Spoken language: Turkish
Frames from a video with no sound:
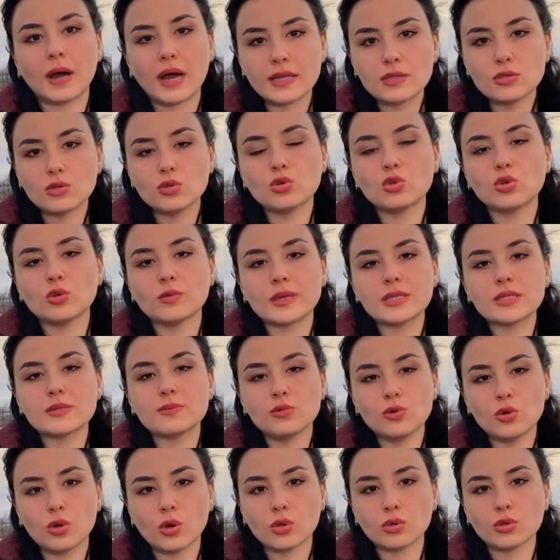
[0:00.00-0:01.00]
Biden
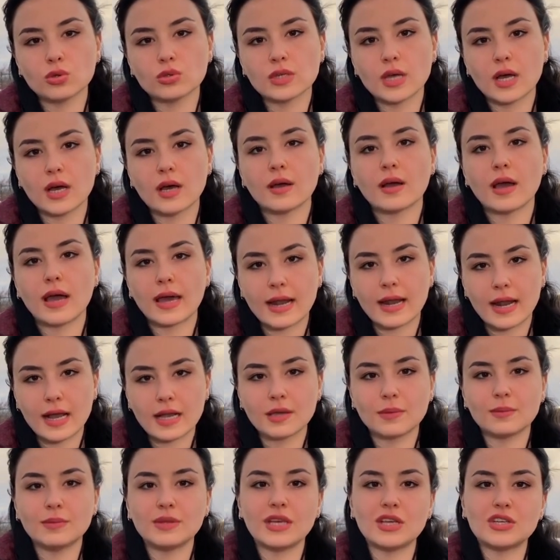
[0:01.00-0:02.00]
hükümeti bu konuda
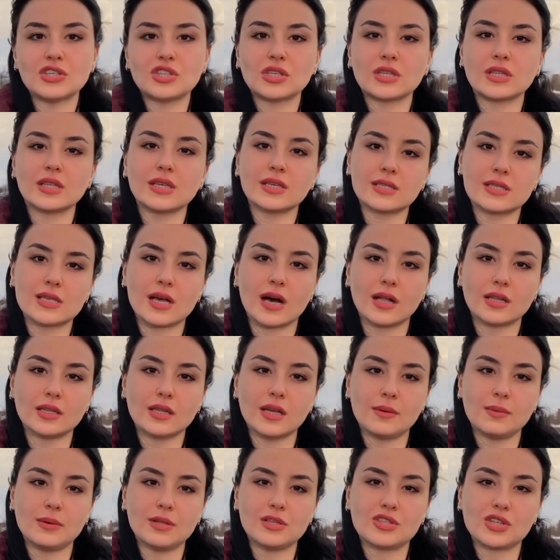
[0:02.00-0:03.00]
herhangi bir değişiklik
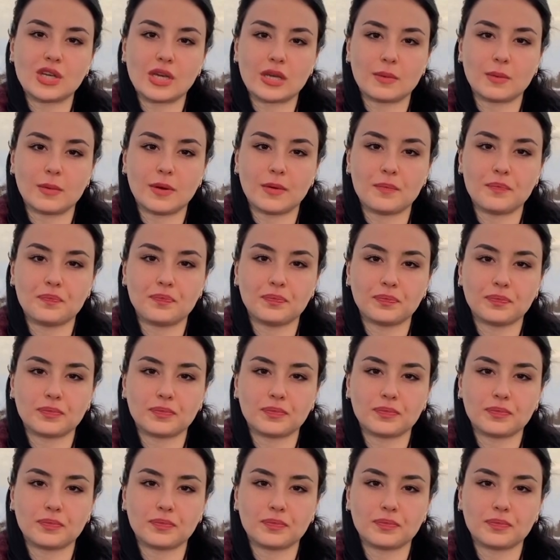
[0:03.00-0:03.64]
sağlayabilecek mi?